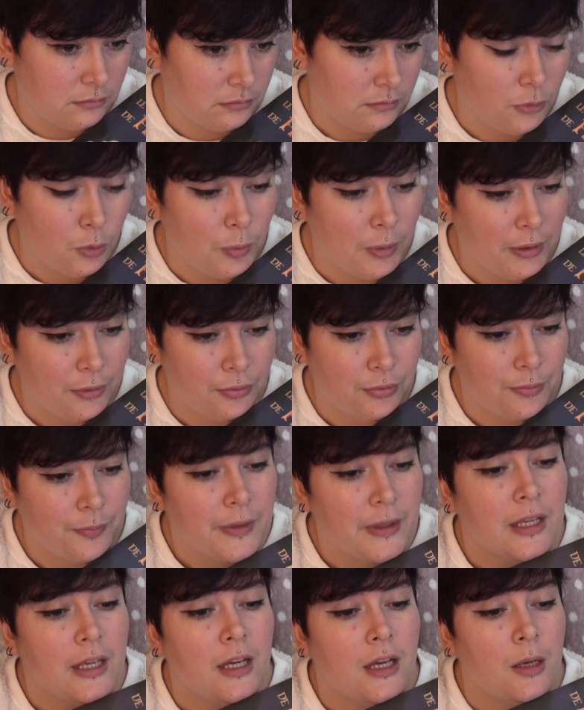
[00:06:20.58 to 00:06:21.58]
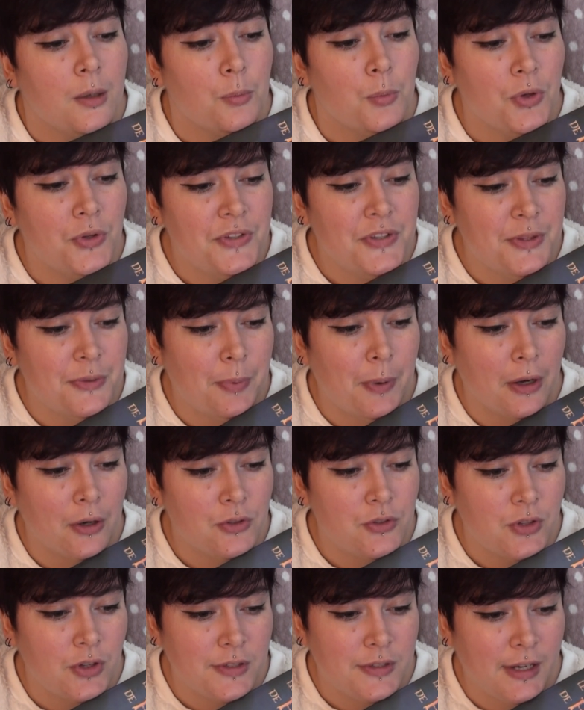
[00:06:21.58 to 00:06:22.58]
Bon bref. Maudite par
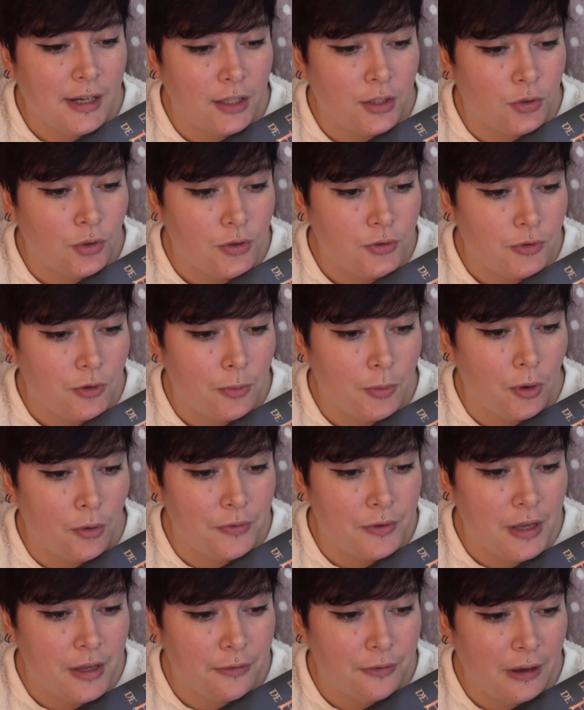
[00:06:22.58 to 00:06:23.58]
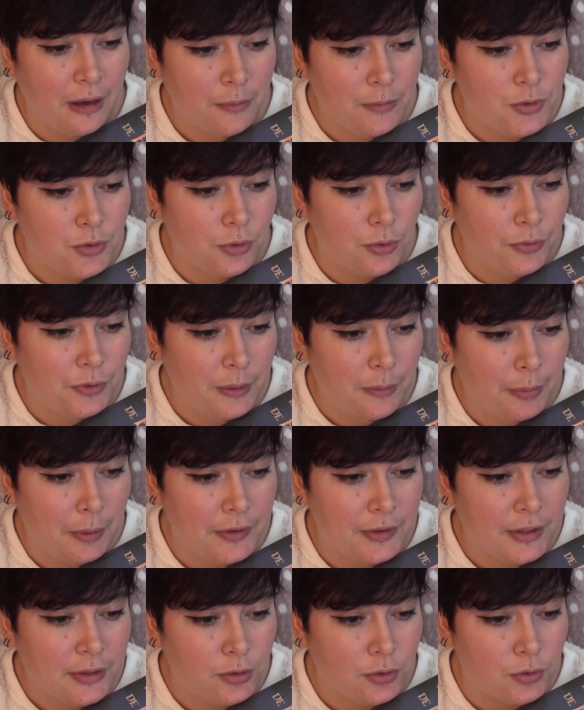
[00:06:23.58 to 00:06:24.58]
une sorcière et transformée en vieille femme, Sophie
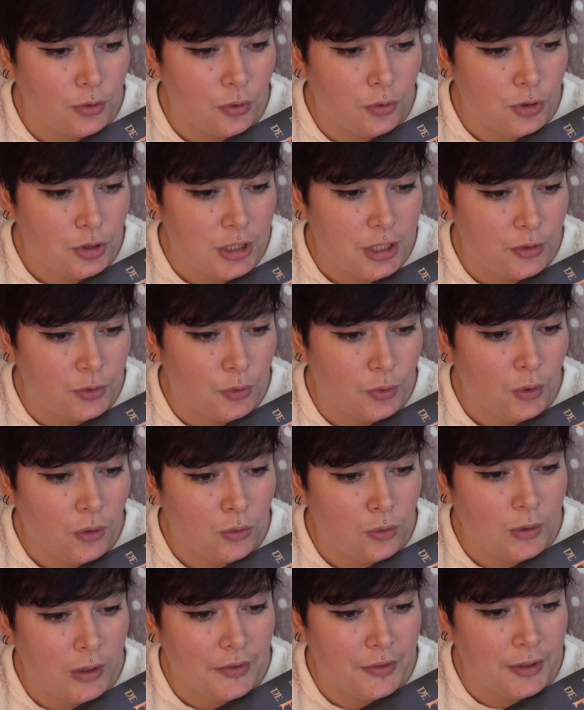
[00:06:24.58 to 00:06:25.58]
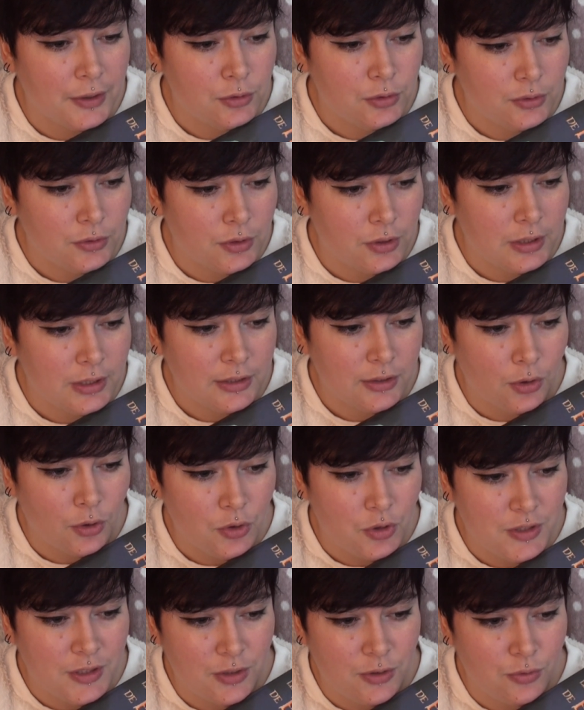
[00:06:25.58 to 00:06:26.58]
pénètre dans le château où elle découvre
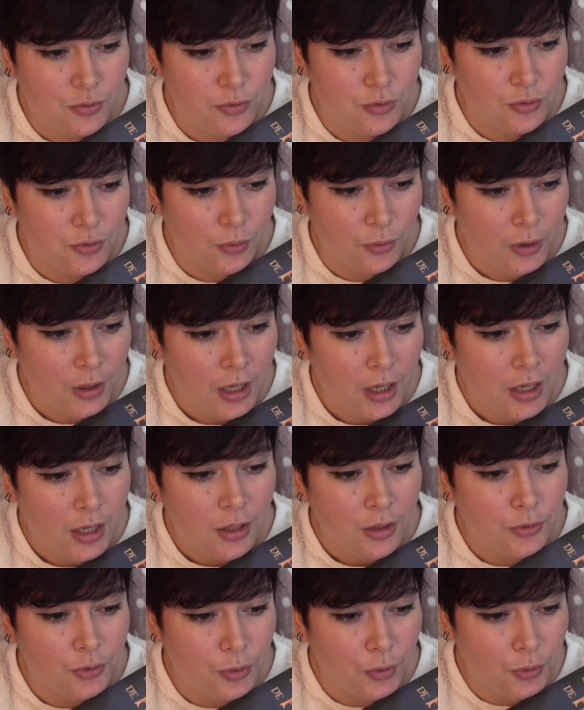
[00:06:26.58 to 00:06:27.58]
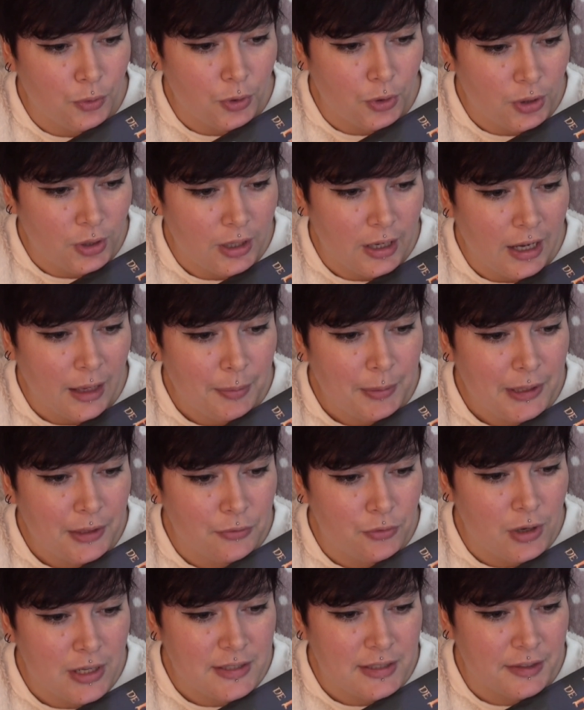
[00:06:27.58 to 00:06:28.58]
l'étrange séduction de Hurl,
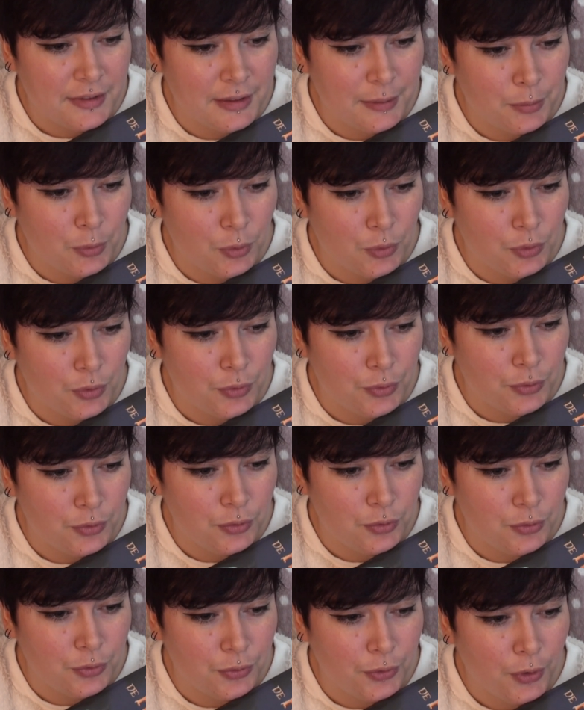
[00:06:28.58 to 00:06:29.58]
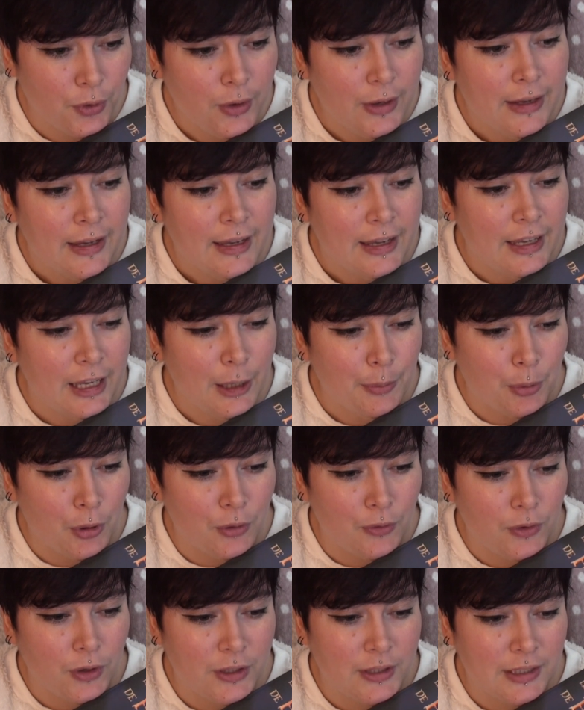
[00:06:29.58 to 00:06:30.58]
apprivoise un démon du feu et
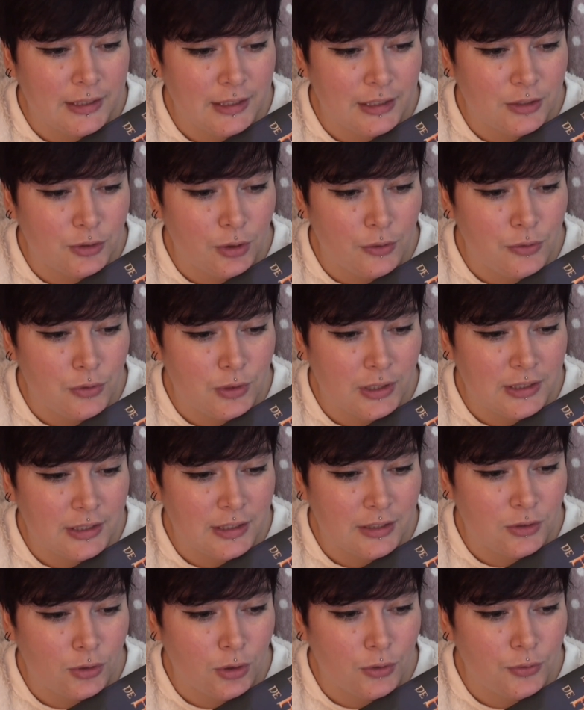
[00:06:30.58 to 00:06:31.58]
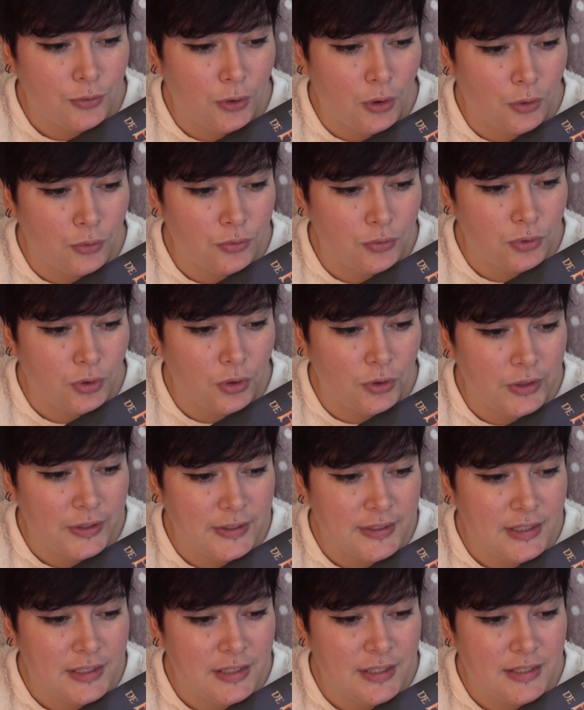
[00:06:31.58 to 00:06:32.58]
provoque catastrophe sur catastrophe en voulant
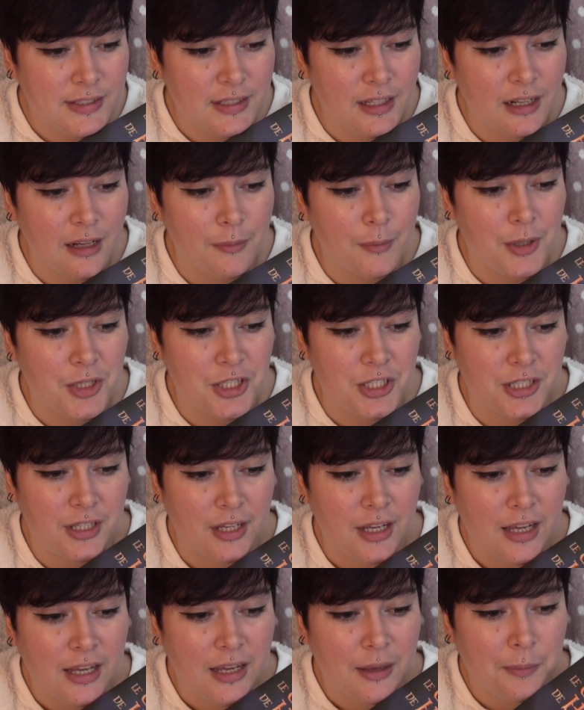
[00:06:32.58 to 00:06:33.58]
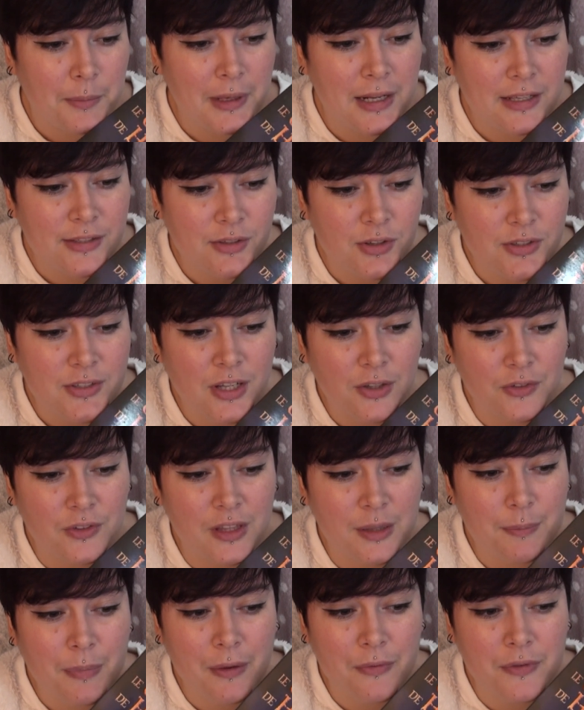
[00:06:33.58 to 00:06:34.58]
s'initier à la magie. Mais la sorcière
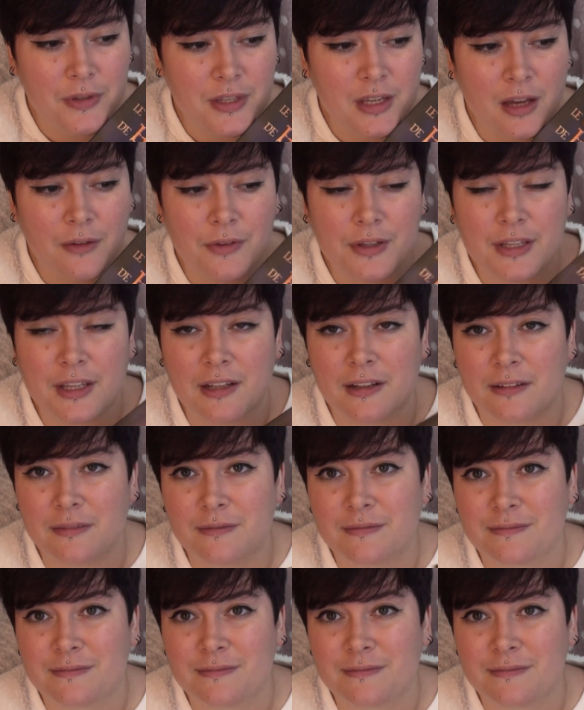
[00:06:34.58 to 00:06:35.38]
n'en a pas fini avec elle.